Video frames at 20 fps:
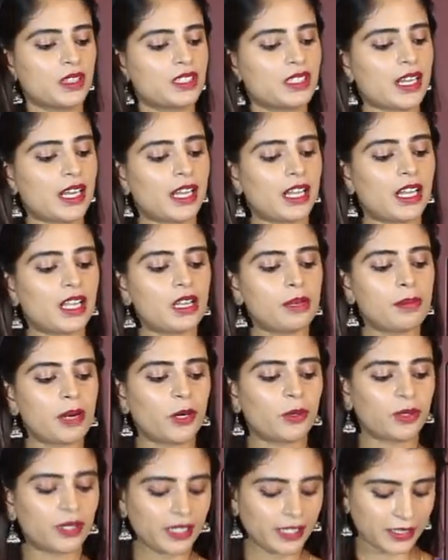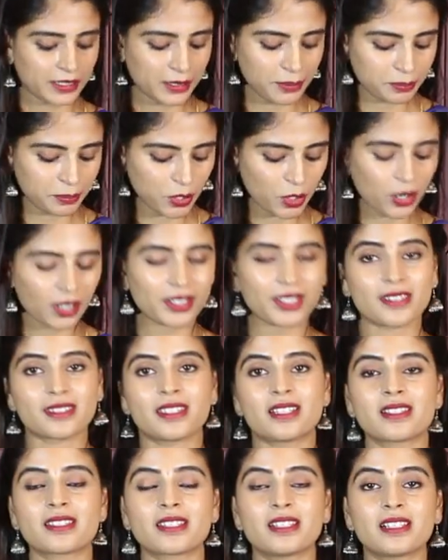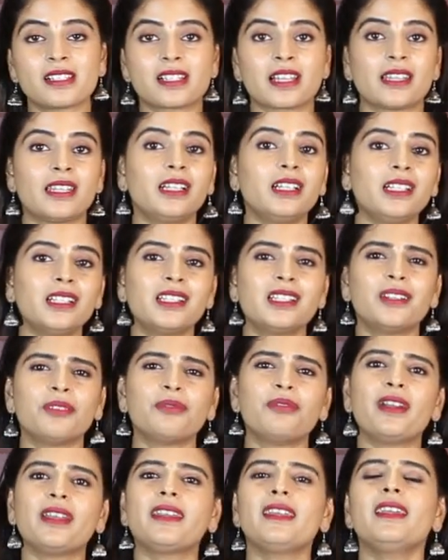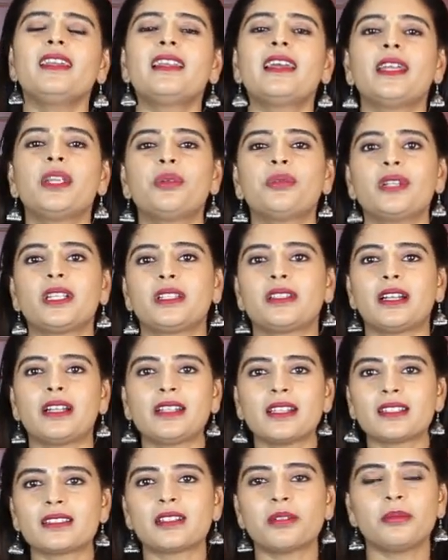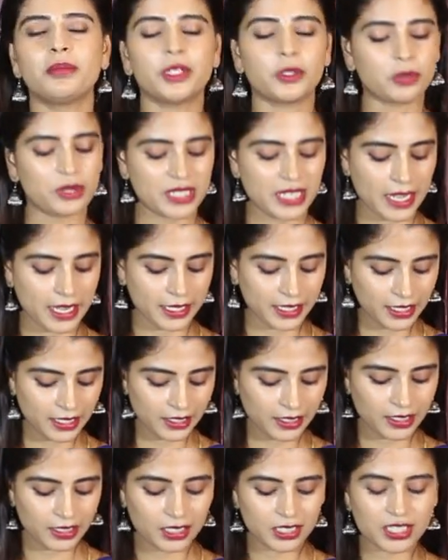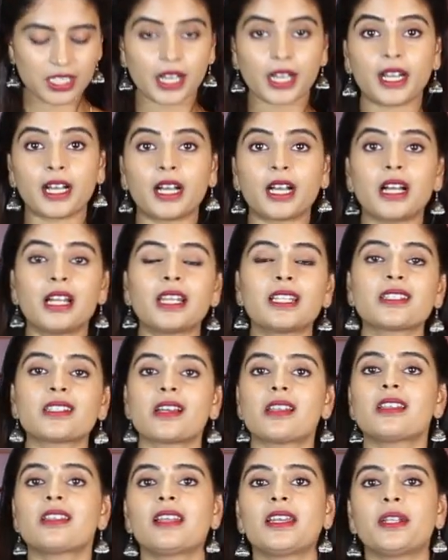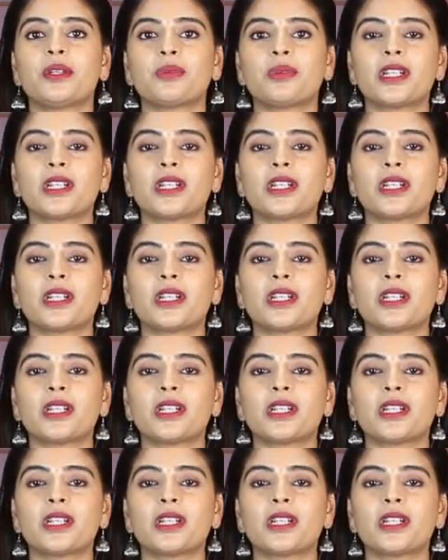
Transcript: చాలా బాగుంటాయండి ప్యూర్ టసర్ సిల్క్ కదా వెరీ లైట్ వెయిట్ అంటే అసలు మీకు శారీ అనేది చాలా చాలా లైట్